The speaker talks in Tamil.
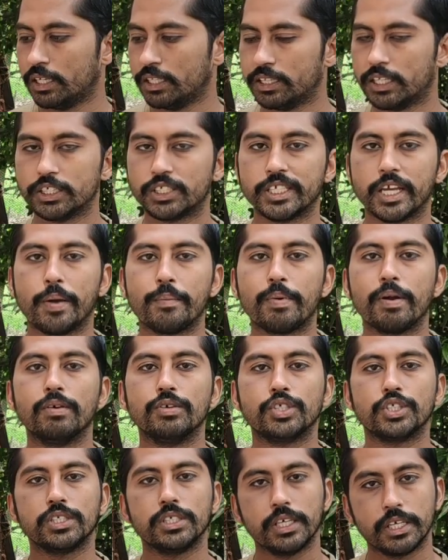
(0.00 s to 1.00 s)
இந்த ஷேப்ல
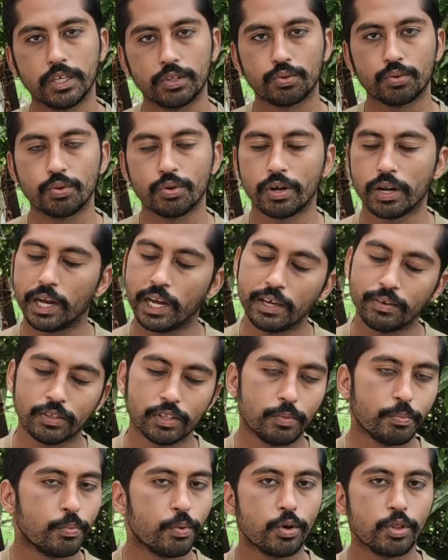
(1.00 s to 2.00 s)
வச்சு நீங்க தூங்கினாலே
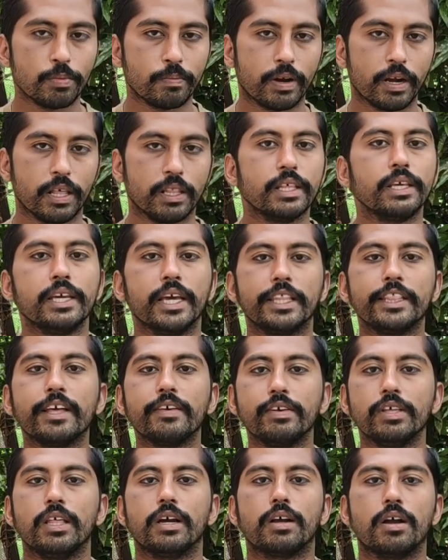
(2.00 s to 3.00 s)
வந்து போதுமானது
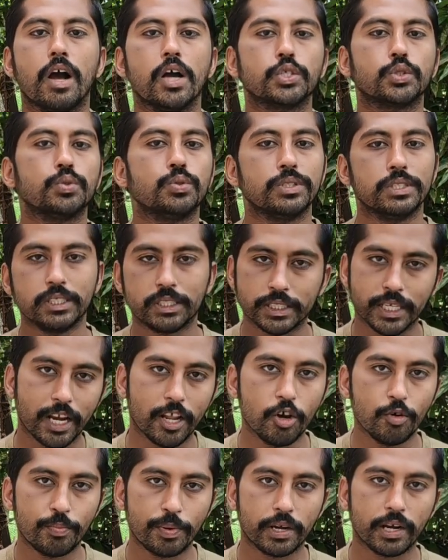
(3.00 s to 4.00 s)
எந்த வித காசும் வந்து
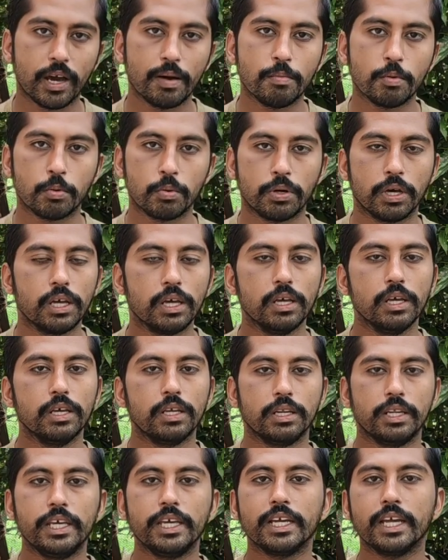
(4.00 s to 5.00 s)
செலவு பண்ணாம கூட
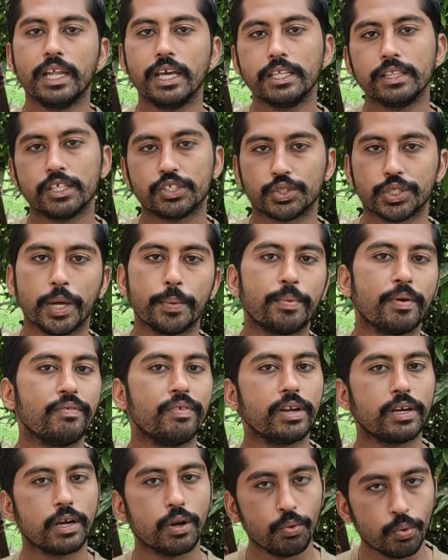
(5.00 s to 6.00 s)
நீங்களே இந்த ஷேப்பை
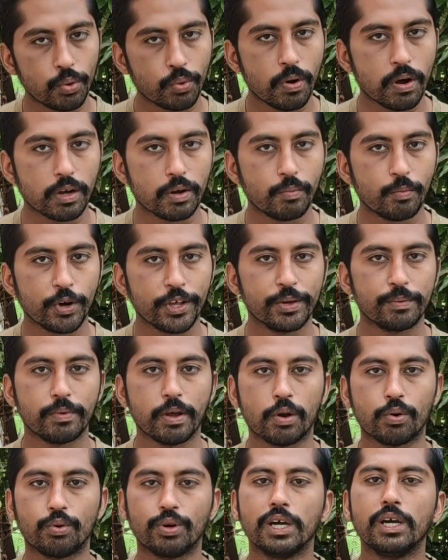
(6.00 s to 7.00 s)
வீட்டுல உருவாக்க
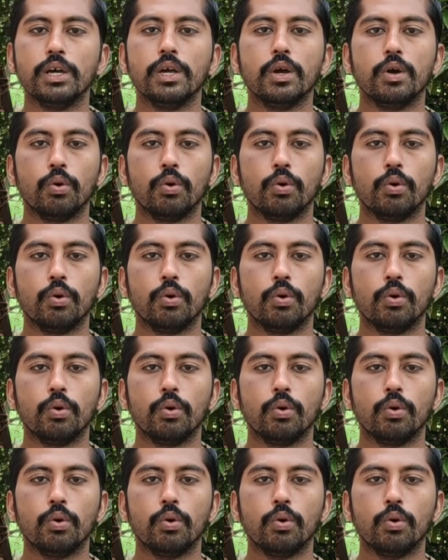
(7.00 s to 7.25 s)
முடியும்னா கூட